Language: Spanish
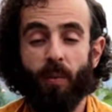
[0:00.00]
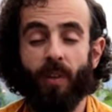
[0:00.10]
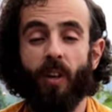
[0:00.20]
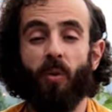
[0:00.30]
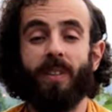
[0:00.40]

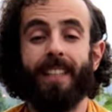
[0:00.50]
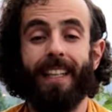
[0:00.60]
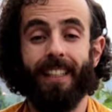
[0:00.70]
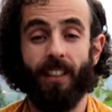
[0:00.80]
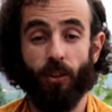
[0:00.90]
poner nuestra
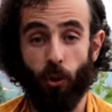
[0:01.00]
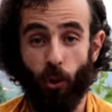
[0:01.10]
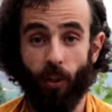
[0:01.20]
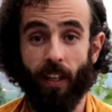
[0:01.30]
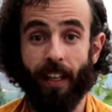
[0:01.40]

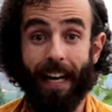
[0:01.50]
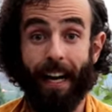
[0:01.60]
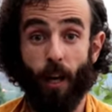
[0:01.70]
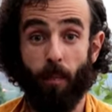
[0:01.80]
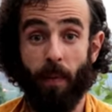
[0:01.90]
atención en el
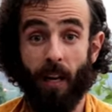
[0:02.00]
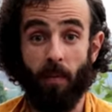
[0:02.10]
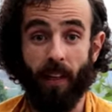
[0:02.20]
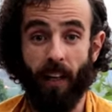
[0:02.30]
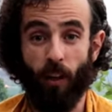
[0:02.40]
área
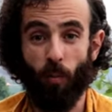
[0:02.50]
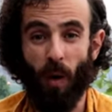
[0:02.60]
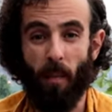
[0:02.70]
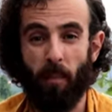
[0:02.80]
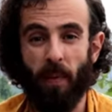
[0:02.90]
pélvica y como el